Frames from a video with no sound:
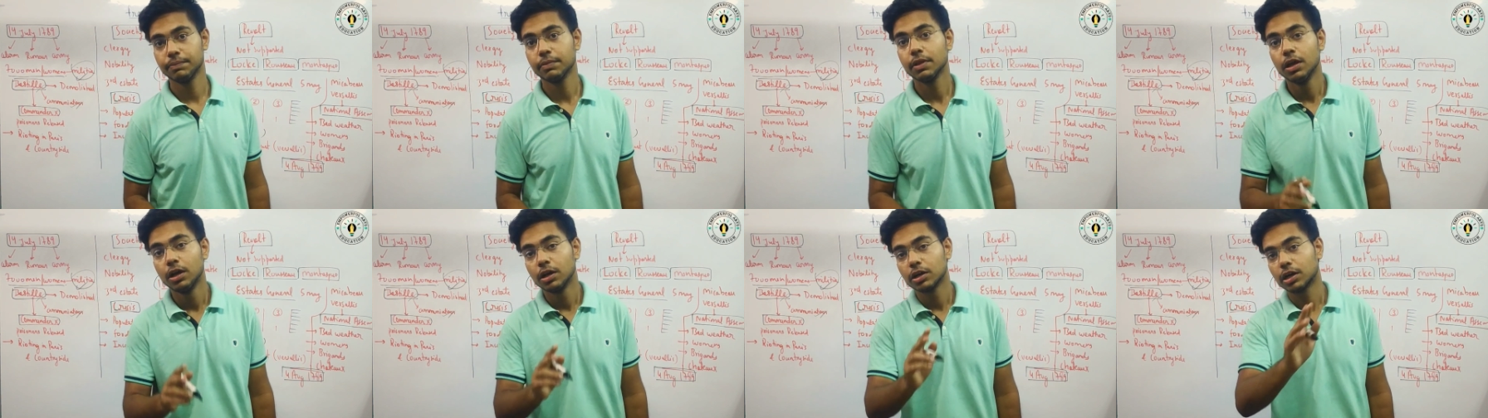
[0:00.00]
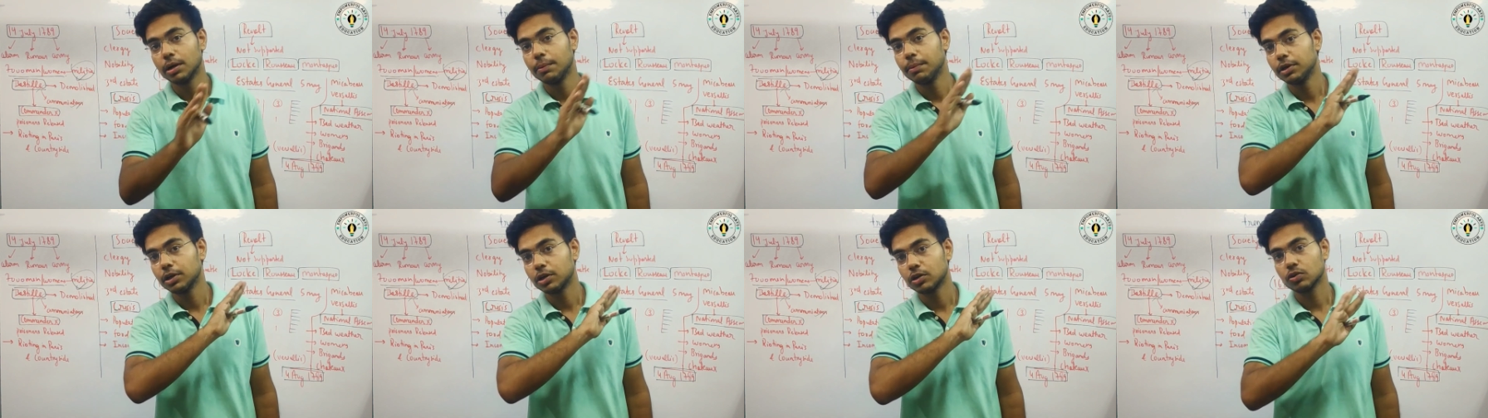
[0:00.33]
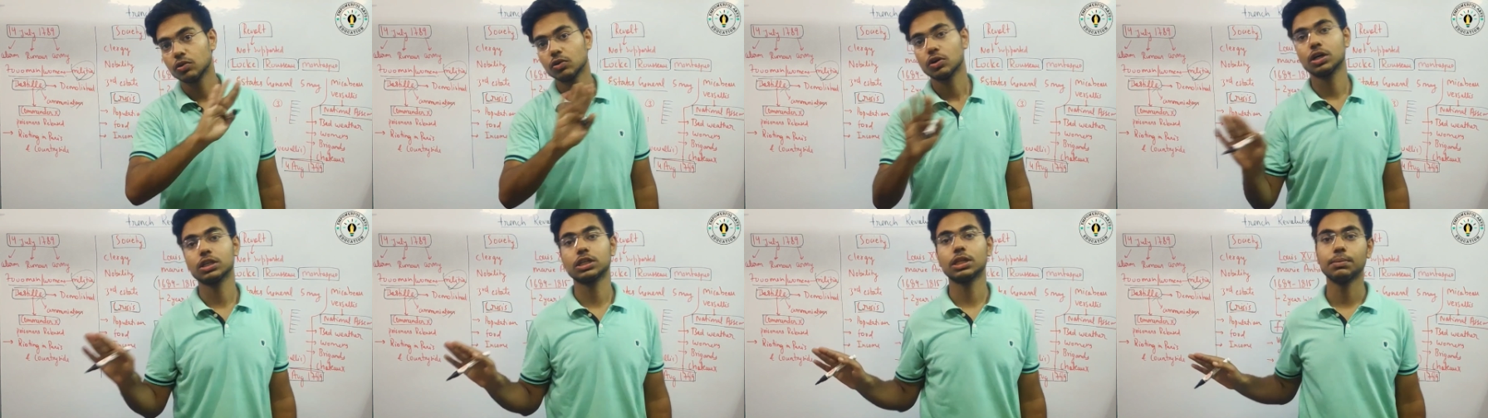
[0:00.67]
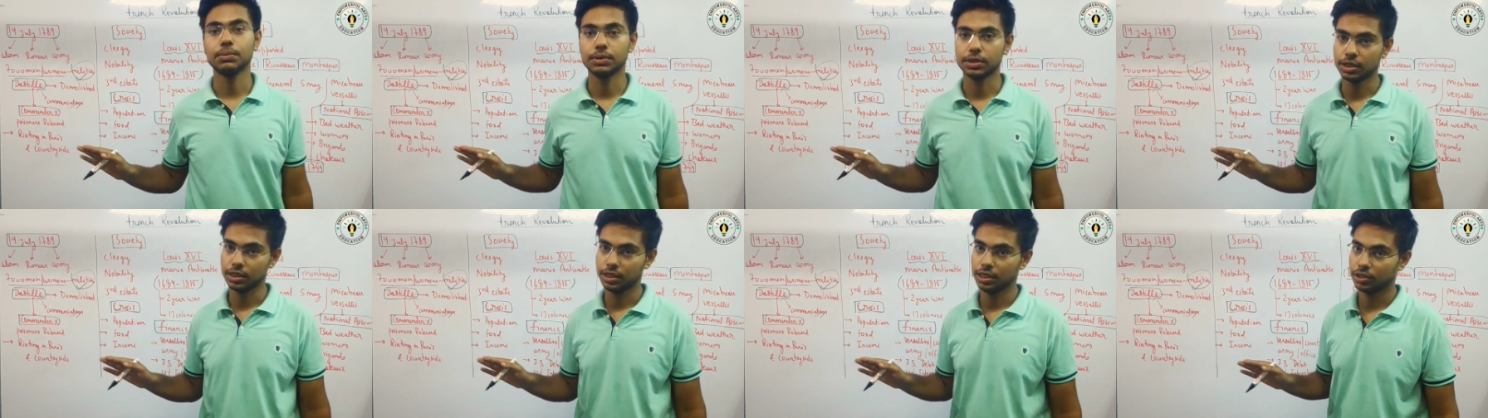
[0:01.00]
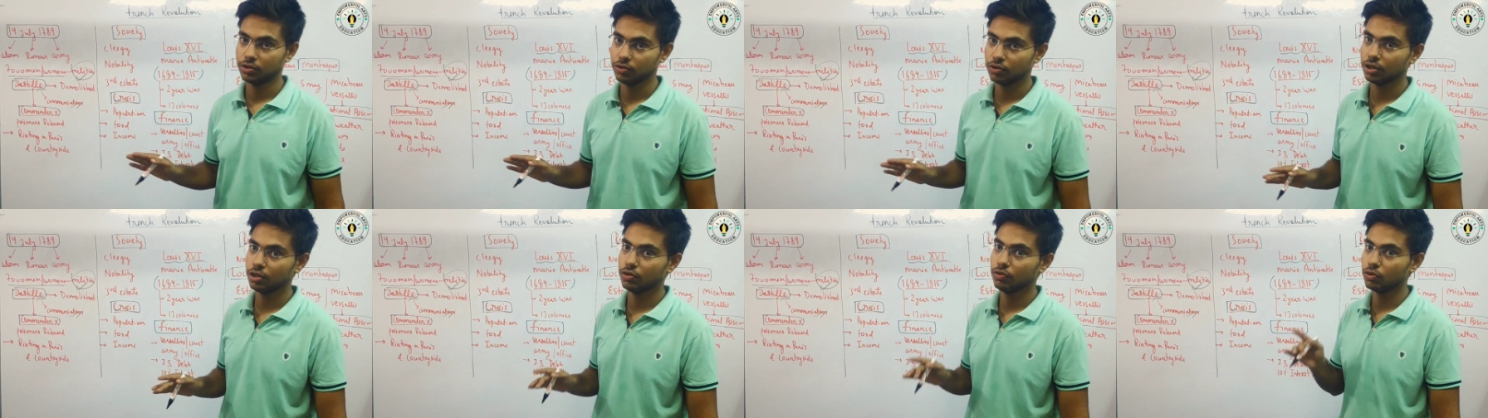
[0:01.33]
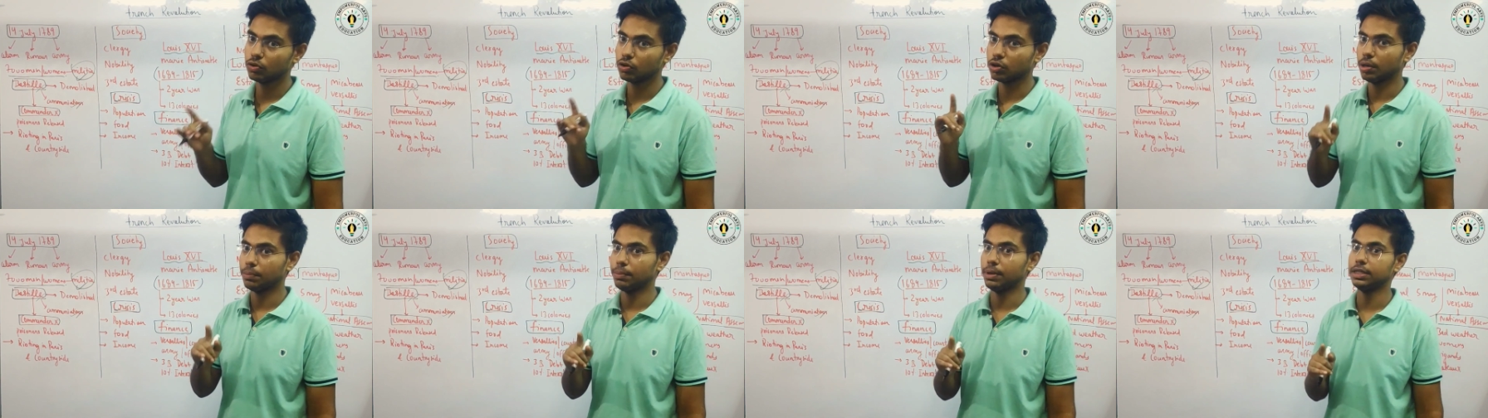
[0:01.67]
कमांडर को ख़त्म कर दिया क्योंकि वो
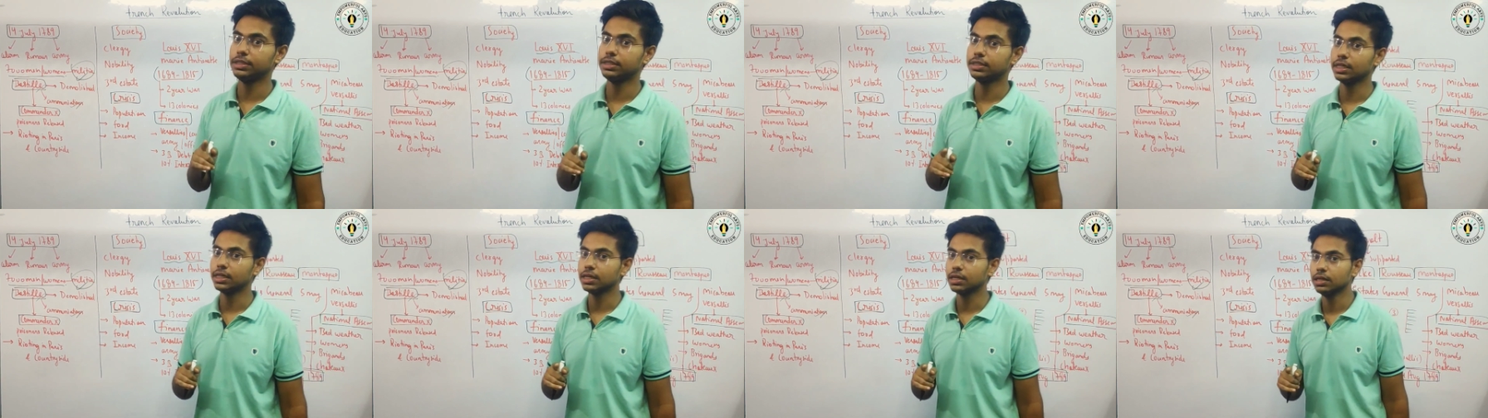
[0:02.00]
कमांडर